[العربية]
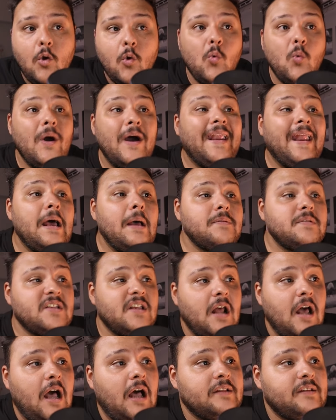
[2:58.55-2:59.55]
وانا
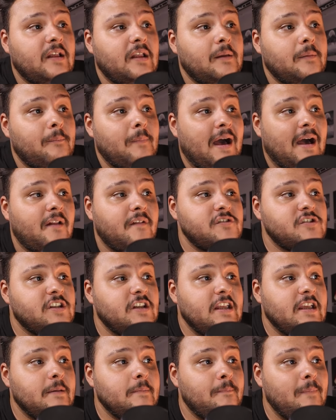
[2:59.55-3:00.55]
صراحه ما اعرفش
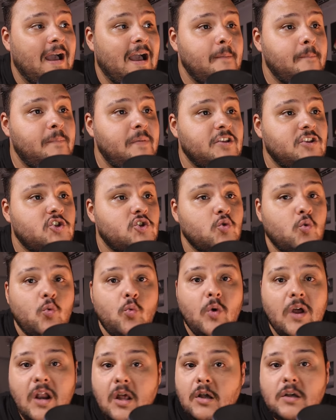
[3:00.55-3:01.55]
ليه ما حبيتش ولا